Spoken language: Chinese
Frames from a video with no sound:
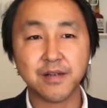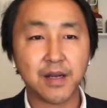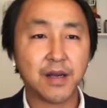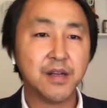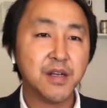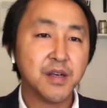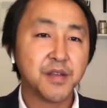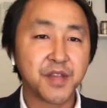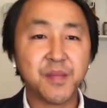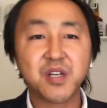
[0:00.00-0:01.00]
啊，
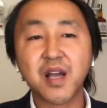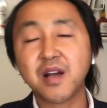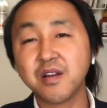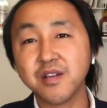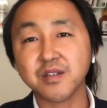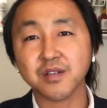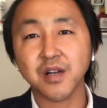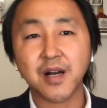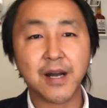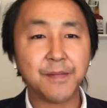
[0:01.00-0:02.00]
咱们看看历史
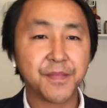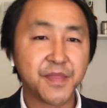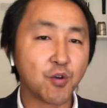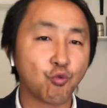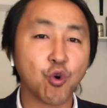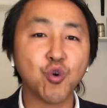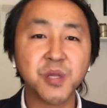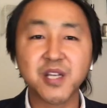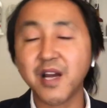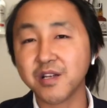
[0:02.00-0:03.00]
啊，在国
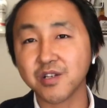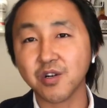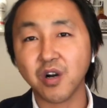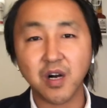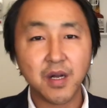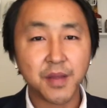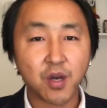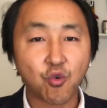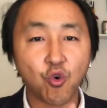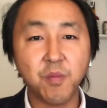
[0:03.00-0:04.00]
共内战的时候，那
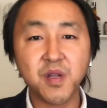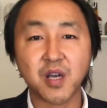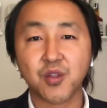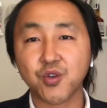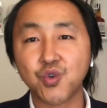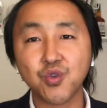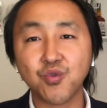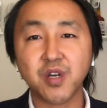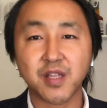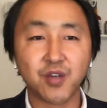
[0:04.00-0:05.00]
国民党的军
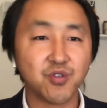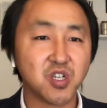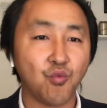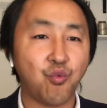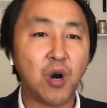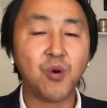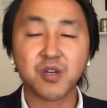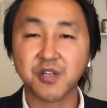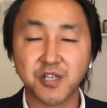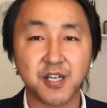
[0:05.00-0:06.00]
队啊，它都是往往
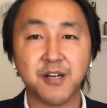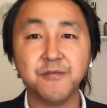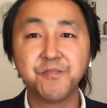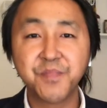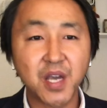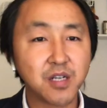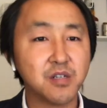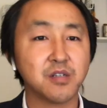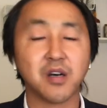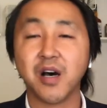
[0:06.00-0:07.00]
是成编
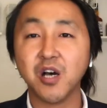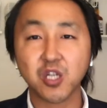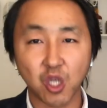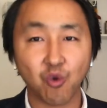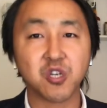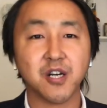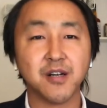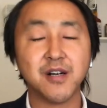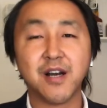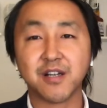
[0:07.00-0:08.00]
制的投诚
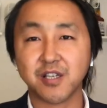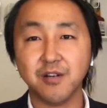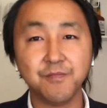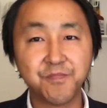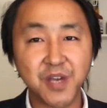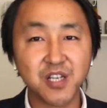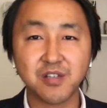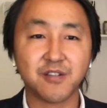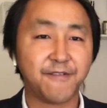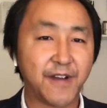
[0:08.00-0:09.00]
啊，成编
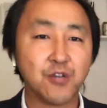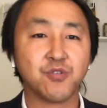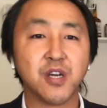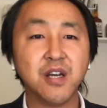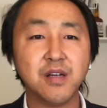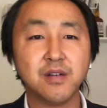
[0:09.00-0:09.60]
制的反水。